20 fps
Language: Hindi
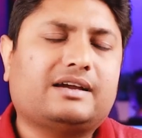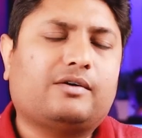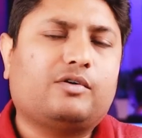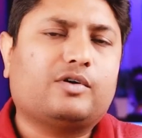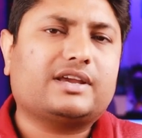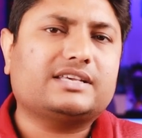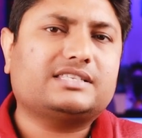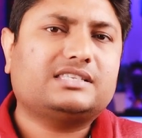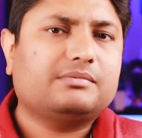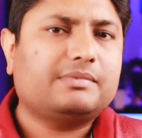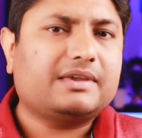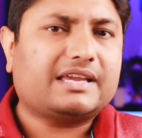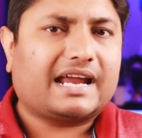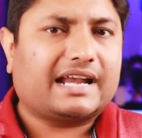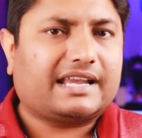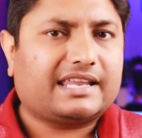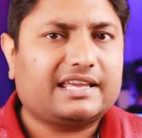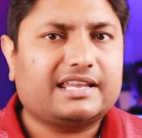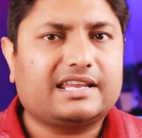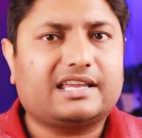चाहे वो किसी भी
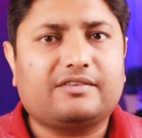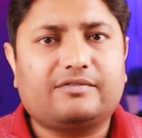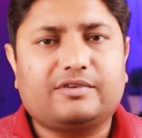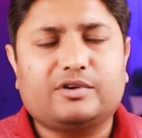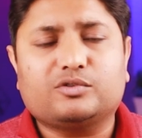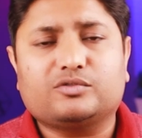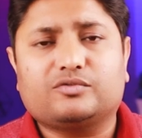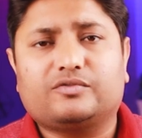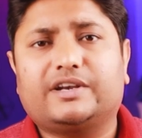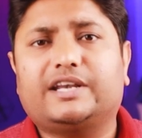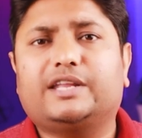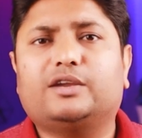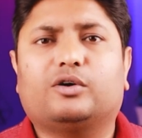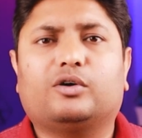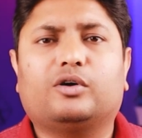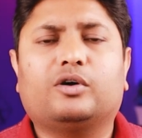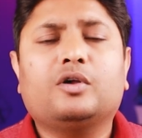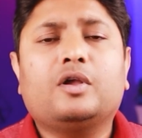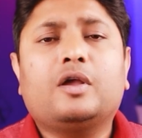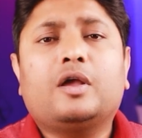कैटेगरी की वीडियो
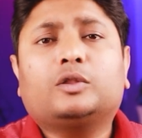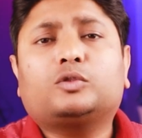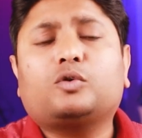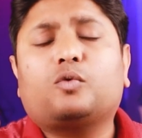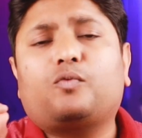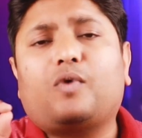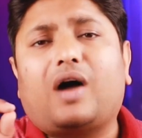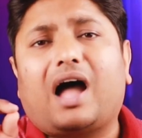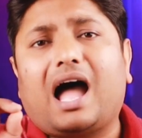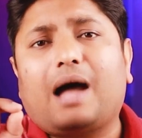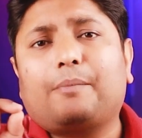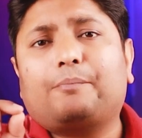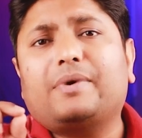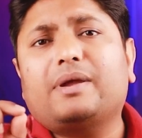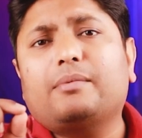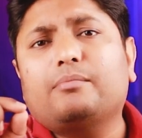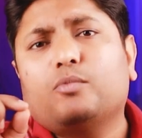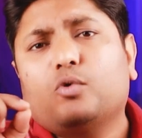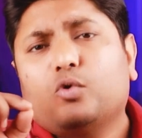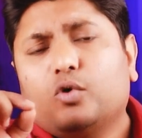हो तो वहां
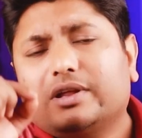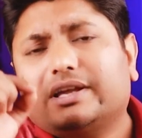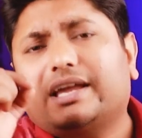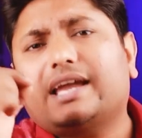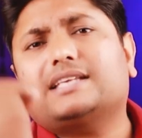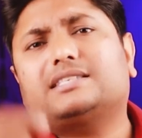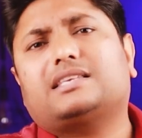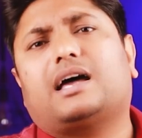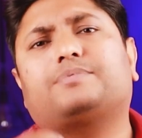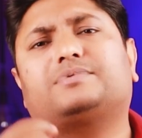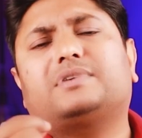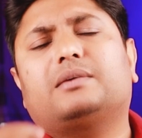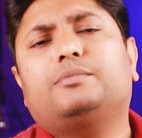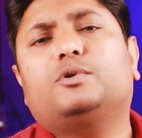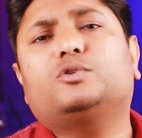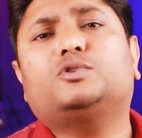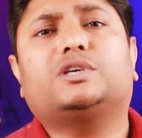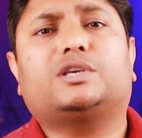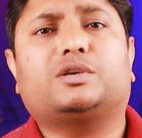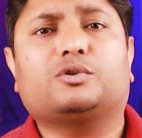पे मूड के हिसाब से
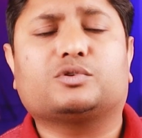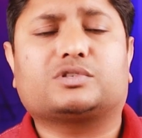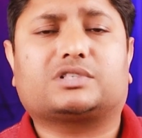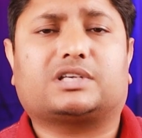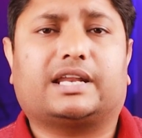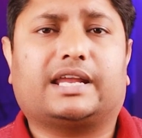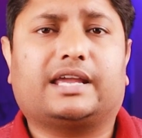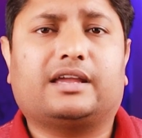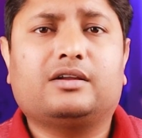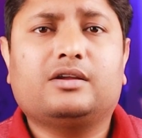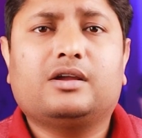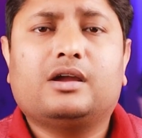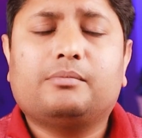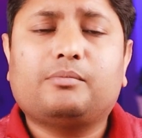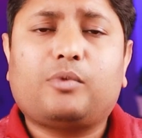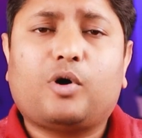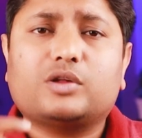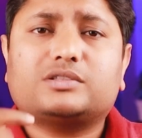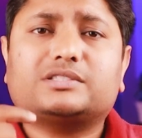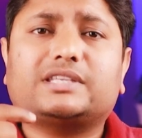म्यूजिक यूज करें
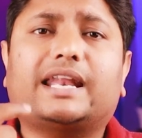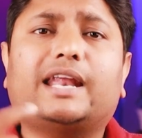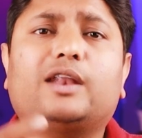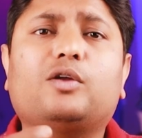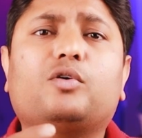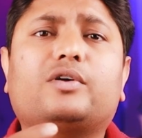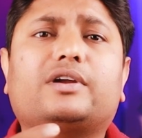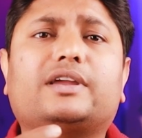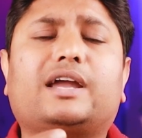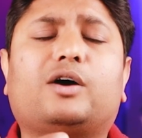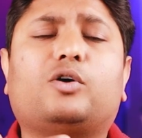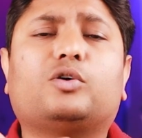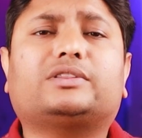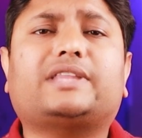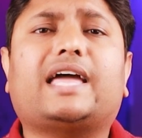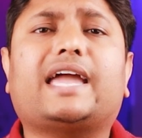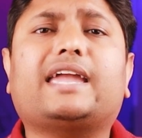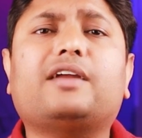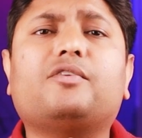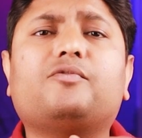बहुत सारे लोग क्या
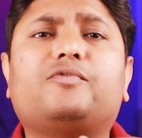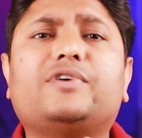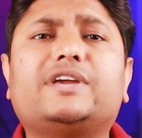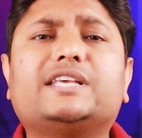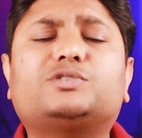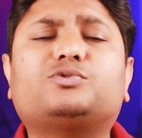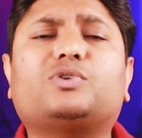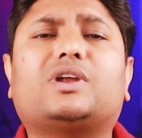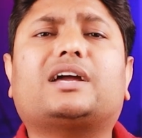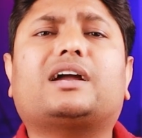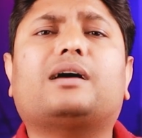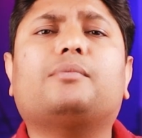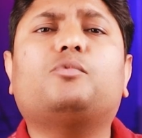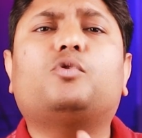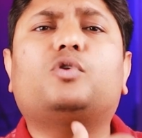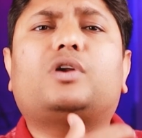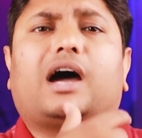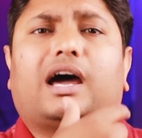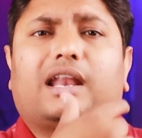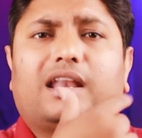होता है कि विजुअल का
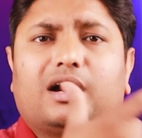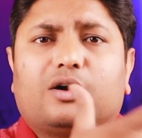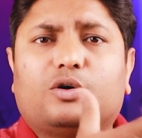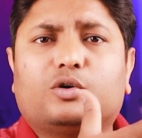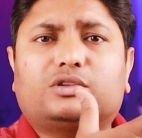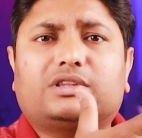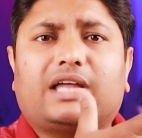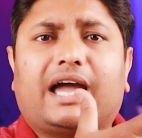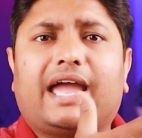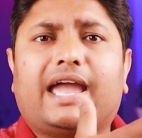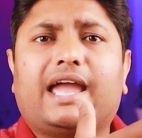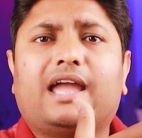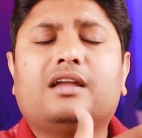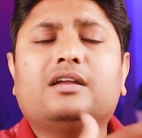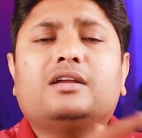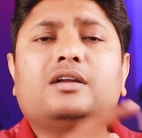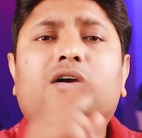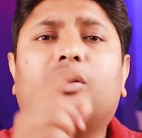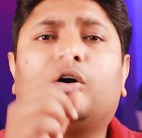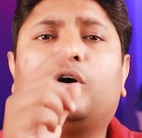मूड अलग होता है
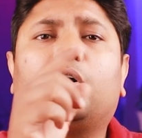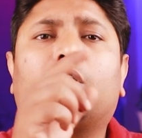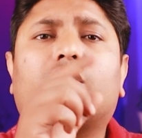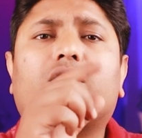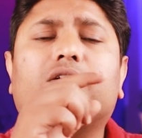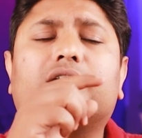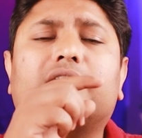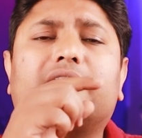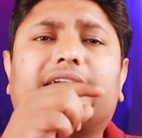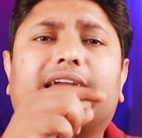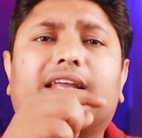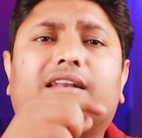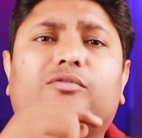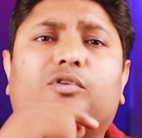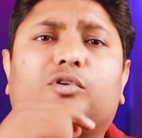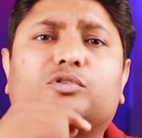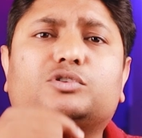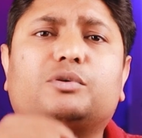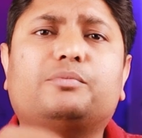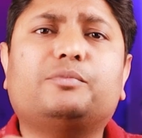और लेकिन
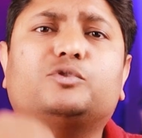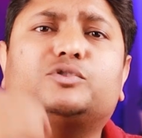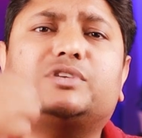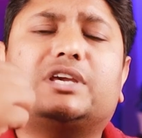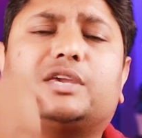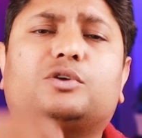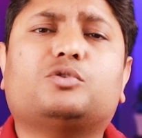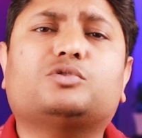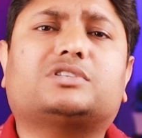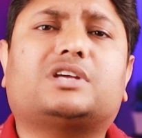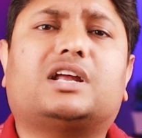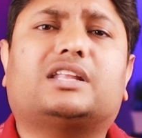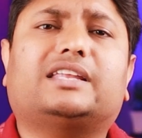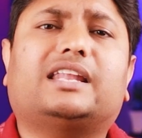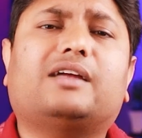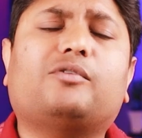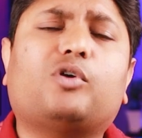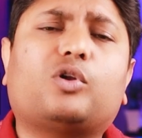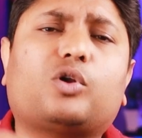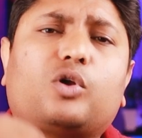वो जो म्यूजिक यूज करते
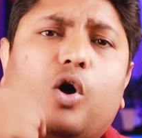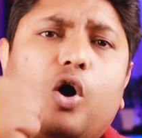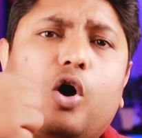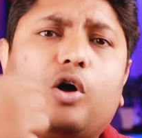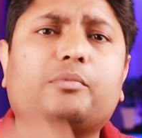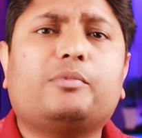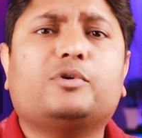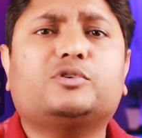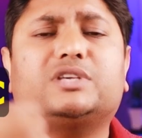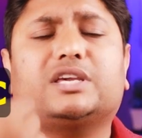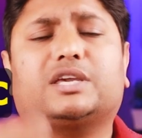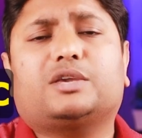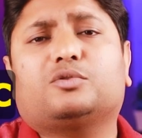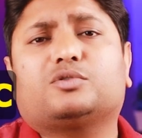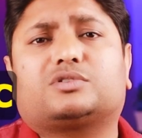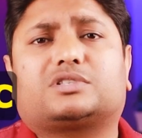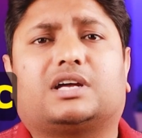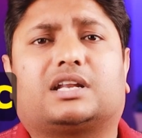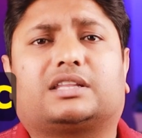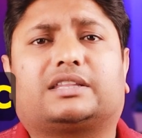हैं ना वो रॉन्ग म्यूजिक
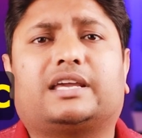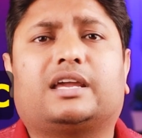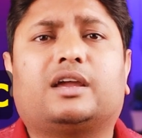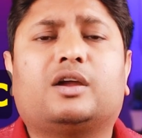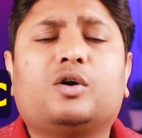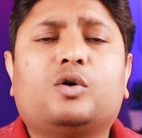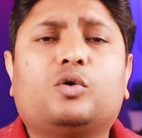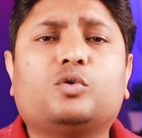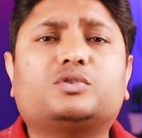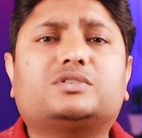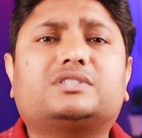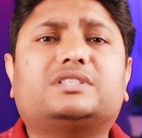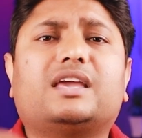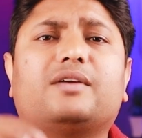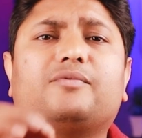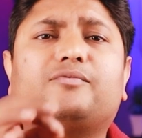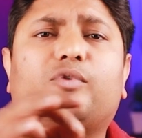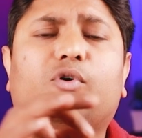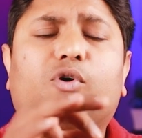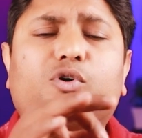यूज करते हैं
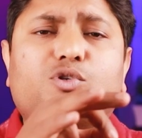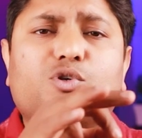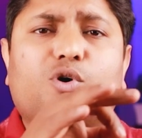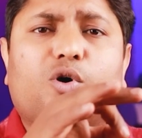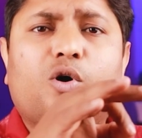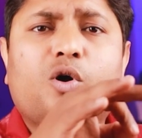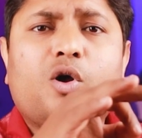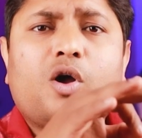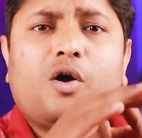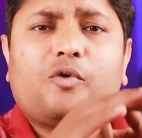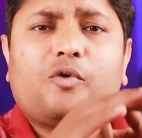उससे वो जो